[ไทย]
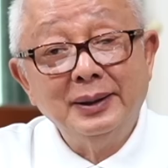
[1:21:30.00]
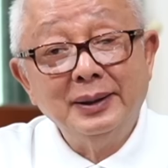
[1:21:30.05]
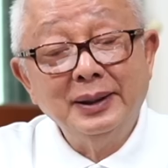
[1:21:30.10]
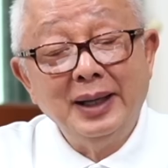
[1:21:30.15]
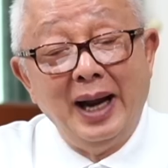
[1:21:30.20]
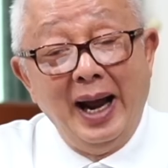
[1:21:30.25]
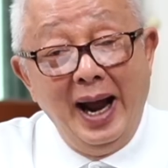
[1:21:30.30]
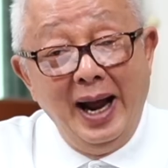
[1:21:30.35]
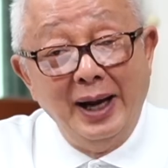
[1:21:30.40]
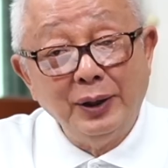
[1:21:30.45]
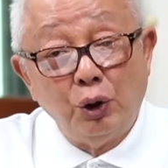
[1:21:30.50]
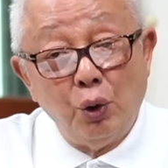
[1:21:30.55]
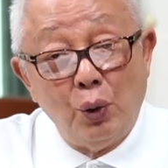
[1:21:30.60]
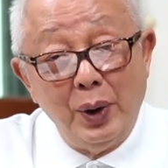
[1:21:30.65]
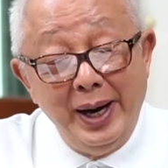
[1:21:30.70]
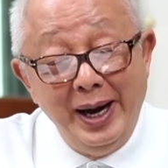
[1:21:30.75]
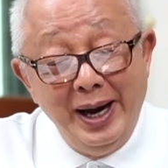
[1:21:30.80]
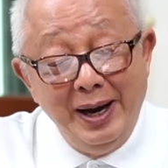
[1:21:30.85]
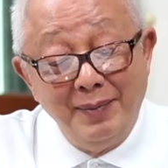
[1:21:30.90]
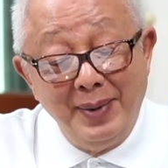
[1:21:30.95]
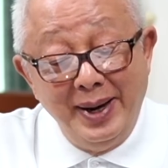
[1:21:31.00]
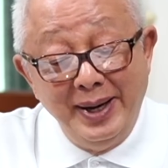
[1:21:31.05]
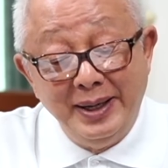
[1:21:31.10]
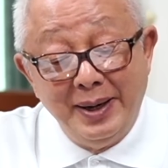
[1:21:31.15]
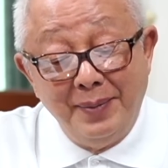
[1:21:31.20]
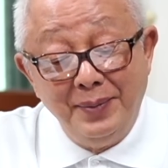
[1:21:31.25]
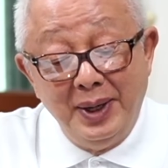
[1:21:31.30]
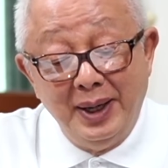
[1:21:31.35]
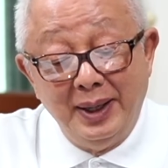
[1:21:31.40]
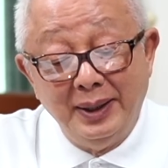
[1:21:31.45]
ถ้าตัวเองไม่
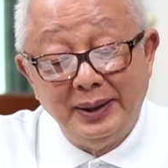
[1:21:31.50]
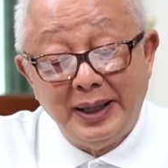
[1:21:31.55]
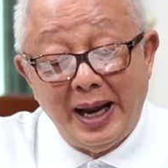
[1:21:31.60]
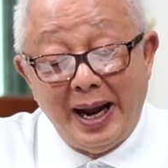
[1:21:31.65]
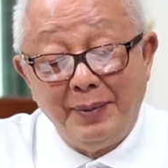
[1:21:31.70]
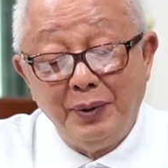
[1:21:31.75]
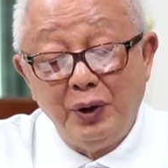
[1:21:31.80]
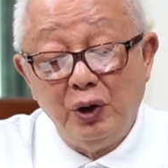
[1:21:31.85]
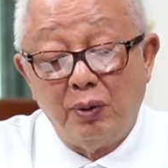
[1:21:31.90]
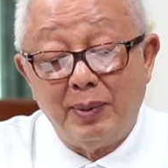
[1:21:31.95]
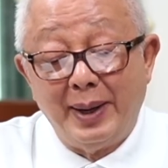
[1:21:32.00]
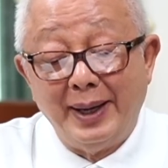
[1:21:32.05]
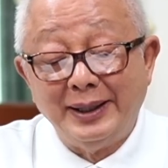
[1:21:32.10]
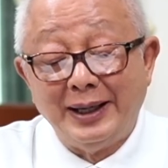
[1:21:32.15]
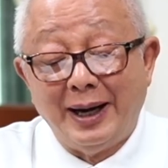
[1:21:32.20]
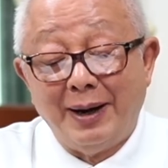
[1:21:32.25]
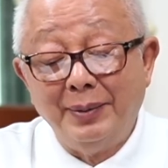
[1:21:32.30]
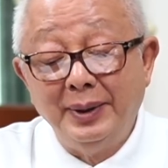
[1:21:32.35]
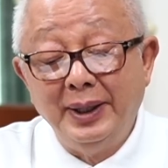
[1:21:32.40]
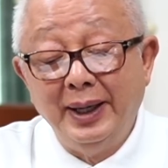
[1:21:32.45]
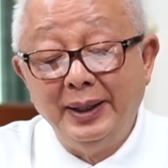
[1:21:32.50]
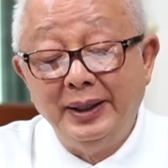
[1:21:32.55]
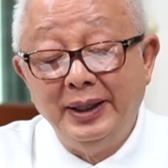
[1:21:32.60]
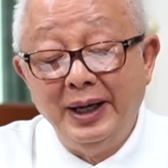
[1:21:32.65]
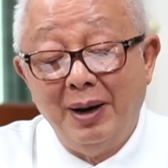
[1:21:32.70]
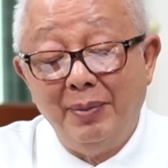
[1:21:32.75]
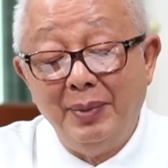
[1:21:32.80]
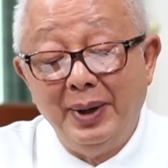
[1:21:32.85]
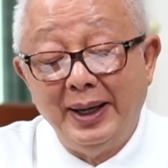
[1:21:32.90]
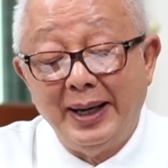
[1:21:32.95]
ดำเนินตามนโยบายต่างประเทศที่
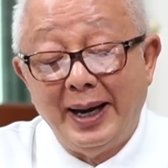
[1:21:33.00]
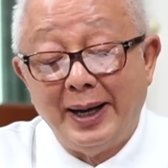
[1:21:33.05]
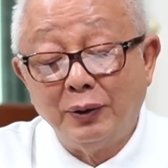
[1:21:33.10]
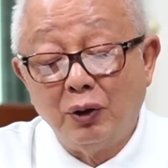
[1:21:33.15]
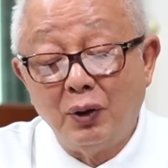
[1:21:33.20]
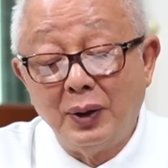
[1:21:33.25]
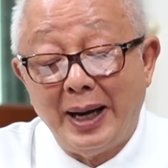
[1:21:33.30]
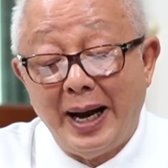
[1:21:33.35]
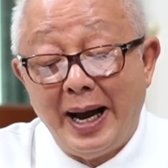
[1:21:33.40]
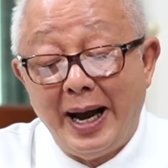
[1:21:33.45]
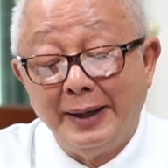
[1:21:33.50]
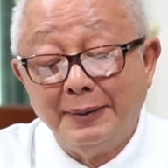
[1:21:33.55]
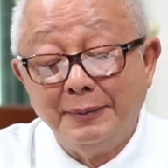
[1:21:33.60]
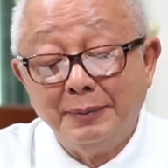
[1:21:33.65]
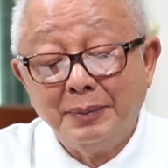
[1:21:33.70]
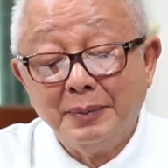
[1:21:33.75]
อเมริกาต้องการ